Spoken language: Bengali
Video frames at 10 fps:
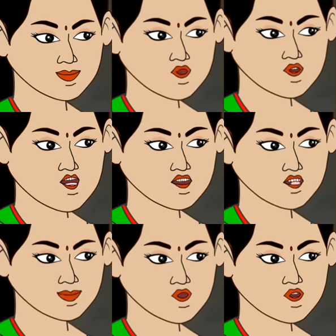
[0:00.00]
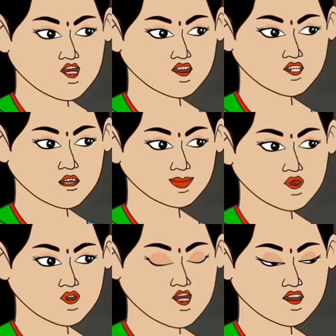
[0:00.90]
তো তোমার সংসারে সারাদিন
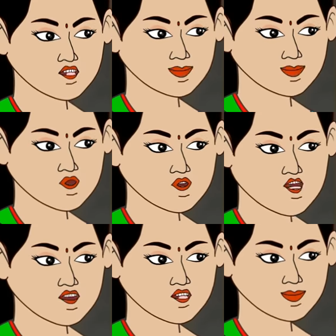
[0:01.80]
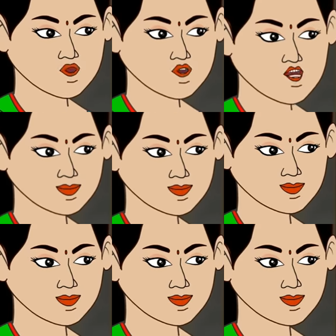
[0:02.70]
ভূতের বেকার খাটি কেন হ্যাঁ